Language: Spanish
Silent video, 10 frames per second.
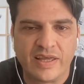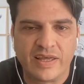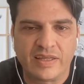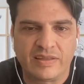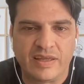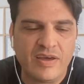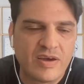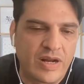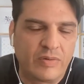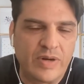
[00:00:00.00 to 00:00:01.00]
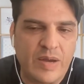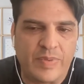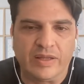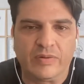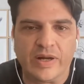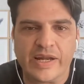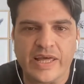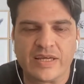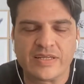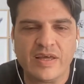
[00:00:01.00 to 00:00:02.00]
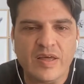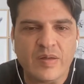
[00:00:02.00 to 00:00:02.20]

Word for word: este, con algunas particularidades.